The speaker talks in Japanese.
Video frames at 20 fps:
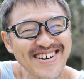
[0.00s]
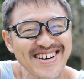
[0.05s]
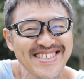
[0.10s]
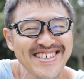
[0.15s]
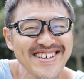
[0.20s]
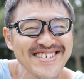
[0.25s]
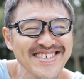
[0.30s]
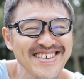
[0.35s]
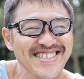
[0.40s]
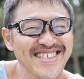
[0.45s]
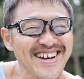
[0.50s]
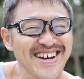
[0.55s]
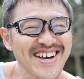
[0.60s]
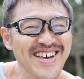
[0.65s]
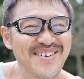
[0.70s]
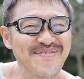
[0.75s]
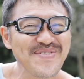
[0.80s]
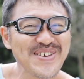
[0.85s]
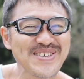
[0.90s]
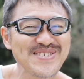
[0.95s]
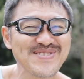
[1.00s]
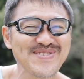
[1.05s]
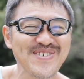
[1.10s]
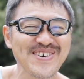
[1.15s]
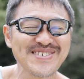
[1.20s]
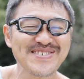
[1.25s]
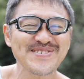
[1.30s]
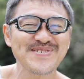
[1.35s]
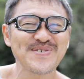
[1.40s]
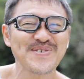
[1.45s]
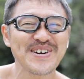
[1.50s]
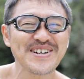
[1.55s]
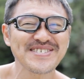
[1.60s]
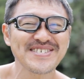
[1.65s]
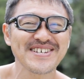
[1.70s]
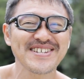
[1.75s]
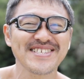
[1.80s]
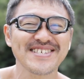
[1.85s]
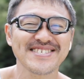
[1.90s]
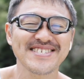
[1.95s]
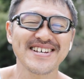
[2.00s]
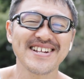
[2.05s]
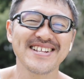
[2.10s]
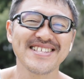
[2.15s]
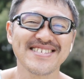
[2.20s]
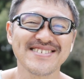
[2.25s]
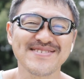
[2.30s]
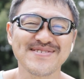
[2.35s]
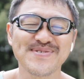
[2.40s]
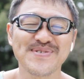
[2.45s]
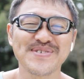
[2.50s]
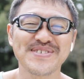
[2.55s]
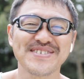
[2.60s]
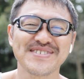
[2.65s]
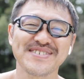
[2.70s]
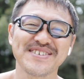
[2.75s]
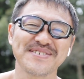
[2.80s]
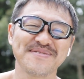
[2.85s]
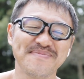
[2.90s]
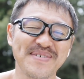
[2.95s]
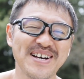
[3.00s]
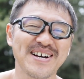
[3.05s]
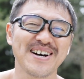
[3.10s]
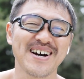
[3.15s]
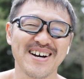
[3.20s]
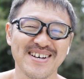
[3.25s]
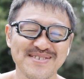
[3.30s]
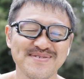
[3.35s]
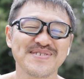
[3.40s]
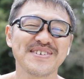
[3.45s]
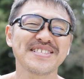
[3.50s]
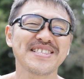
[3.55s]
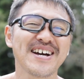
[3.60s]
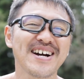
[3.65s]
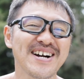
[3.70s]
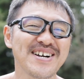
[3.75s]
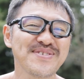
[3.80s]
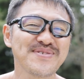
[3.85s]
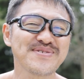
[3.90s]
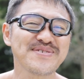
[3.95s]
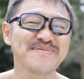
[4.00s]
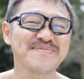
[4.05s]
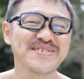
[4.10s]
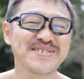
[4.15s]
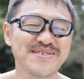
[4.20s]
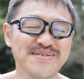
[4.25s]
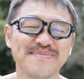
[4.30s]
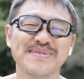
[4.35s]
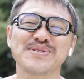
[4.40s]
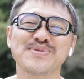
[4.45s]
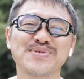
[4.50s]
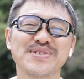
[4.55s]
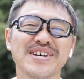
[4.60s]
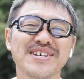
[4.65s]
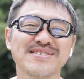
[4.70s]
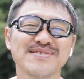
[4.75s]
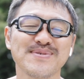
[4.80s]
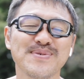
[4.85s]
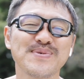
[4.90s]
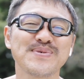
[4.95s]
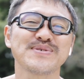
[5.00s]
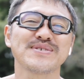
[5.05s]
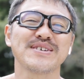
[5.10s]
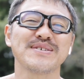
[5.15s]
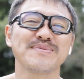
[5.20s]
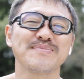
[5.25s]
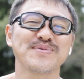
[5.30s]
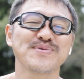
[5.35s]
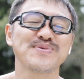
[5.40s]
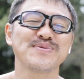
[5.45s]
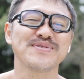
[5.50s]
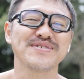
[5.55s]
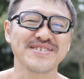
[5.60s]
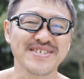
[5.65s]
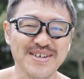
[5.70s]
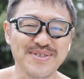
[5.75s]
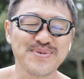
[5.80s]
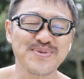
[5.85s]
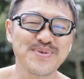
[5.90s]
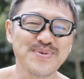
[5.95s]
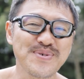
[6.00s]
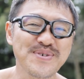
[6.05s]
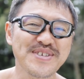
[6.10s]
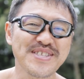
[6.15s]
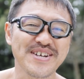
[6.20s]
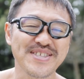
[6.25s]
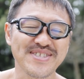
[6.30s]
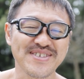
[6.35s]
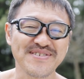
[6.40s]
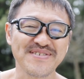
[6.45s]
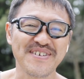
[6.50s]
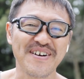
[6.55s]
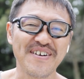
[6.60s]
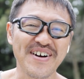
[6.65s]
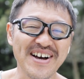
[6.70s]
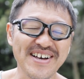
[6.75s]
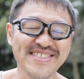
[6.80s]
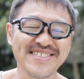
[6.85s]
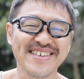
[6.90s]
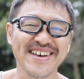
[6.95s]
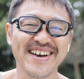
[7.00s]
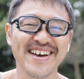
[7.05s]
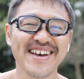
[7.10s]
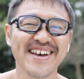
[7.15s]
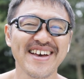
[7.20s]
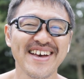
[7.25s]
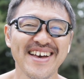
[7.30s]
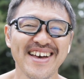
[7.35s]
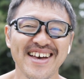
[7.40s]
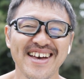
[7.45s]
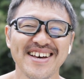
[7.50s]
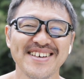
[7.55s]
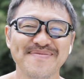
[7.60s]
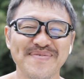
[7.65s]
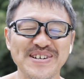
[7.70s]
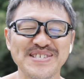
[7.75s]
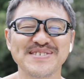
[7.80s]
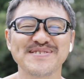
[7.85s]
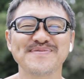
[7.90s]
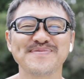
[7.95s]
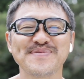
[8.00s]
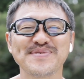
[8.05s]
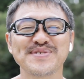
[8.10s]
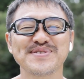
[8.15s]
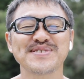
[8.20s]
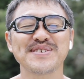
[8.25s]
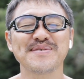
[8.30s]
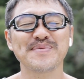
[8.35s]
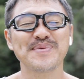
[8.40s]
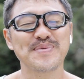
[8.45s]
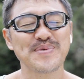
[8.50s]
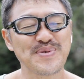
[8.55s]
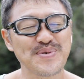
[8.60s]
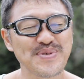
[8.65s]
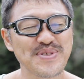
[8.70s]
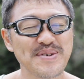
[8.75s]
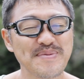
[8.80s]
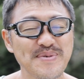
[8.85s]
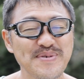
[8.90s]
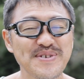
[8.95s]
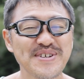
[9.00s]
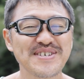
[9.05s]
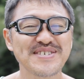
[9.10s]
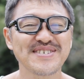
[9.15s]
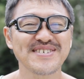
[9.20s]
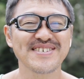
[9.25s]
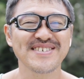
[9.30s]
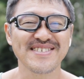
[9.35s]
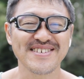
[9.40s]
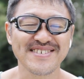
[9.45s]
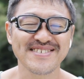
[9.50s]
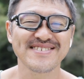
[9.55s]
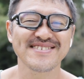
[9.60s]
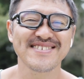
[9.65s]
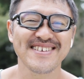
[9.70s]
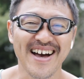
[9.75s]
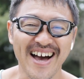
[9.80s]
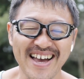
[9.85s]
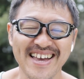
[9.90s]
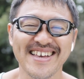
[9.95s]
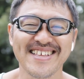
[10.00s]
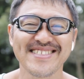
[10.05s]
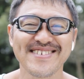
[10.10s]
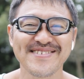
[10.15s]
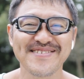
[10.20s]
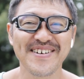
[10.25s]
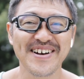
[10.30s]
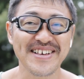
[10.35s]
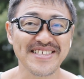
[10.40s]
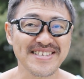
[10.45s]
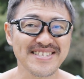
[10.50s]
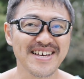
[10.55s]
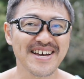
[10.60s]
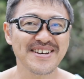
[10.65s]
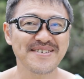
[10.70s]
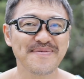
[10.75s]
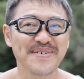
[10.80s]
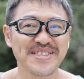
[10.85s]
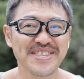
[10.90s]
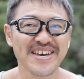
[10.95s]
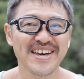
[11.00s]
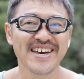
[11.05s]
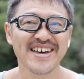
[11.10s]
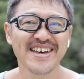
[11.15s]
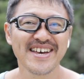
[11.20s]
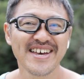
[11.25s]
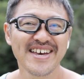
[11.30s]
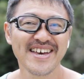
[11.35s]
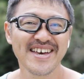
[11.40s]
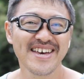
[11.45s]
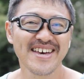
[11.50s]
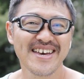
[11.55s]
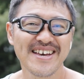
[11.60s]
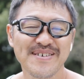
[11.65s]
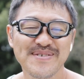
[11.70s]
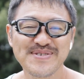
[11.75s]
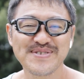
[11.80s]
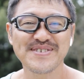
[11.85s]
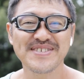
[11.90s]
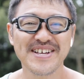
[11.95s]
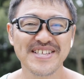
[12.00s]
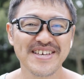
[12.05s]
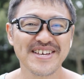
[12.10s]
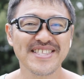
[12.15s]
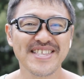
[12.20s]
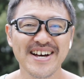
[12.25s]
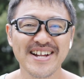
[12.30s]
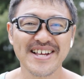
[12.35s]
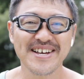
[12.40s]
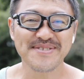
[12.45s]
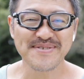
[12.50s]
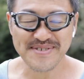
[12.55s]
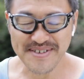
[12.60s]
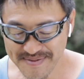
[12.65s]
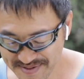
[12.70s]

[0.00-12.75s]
かな世田谷ベースとか紹介されたらさらにすごいですけど、まあ、それは高望みでしょう。まあ、とりあえず所さんの元にちゃんと届いたっていうのが分かって、まあ、自分としてもとても嬉しいです。はい。というわけで最後までお越しいただいてありがとうご